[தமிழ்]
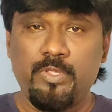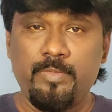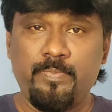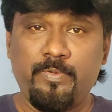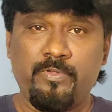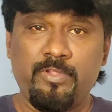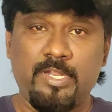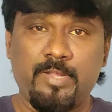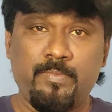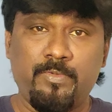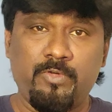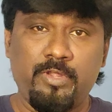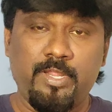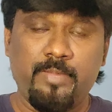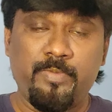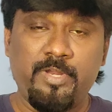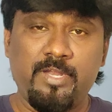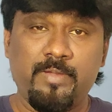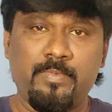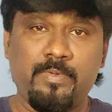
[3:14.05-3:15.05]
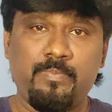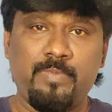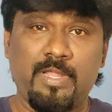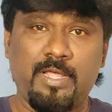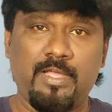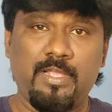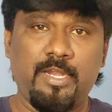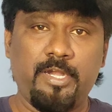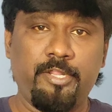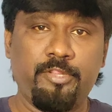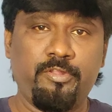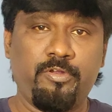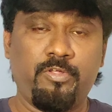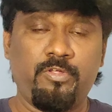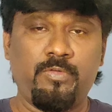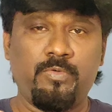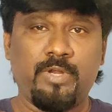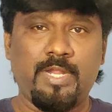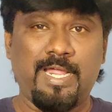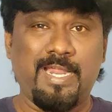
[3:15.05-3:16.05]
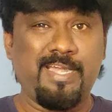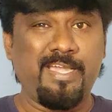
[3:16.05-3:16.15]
இப்போ நம்ம ஒரு எப்படி நம்ம பிளாக் எழுதுறோம் ஒரு